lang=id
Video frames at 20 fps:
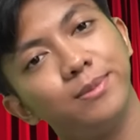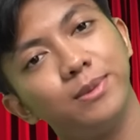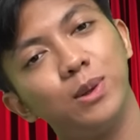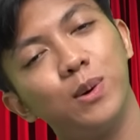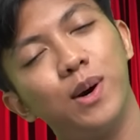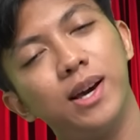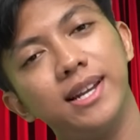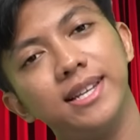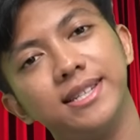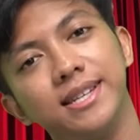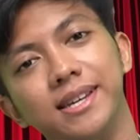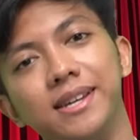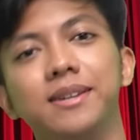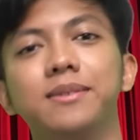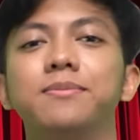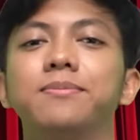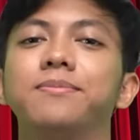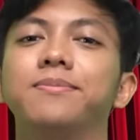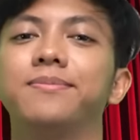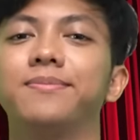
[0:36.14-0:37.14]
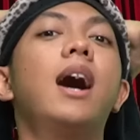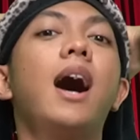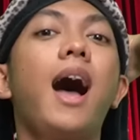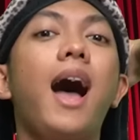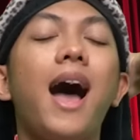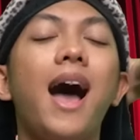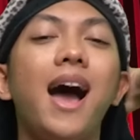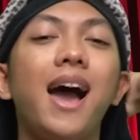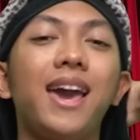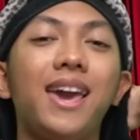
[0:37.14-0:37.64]
gue Rizky
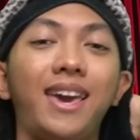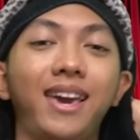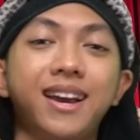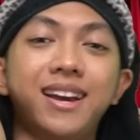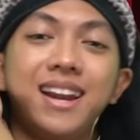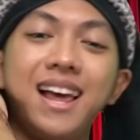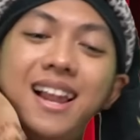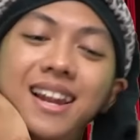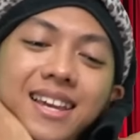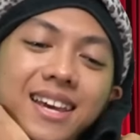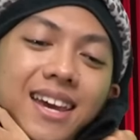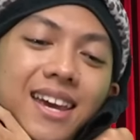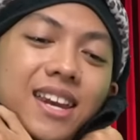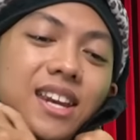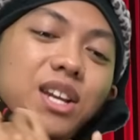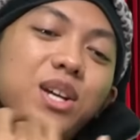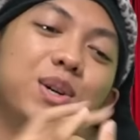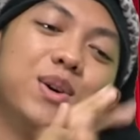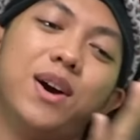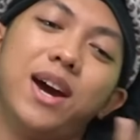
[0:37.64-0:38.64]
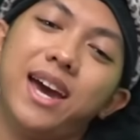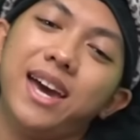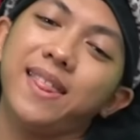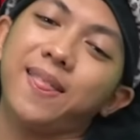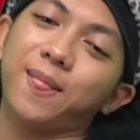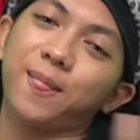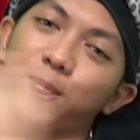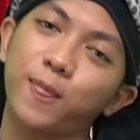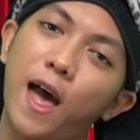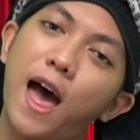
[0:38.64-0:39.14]
Hai, kenalin, gue
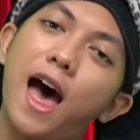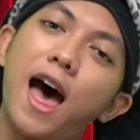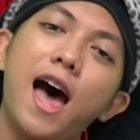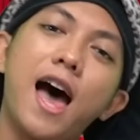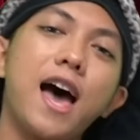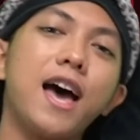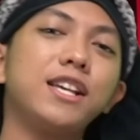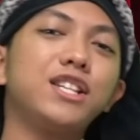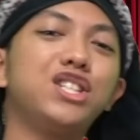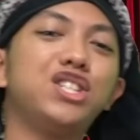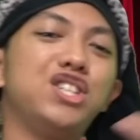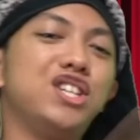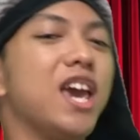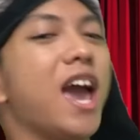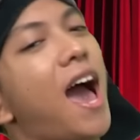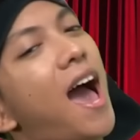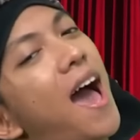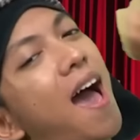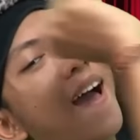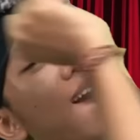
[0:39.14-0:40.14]
Tasya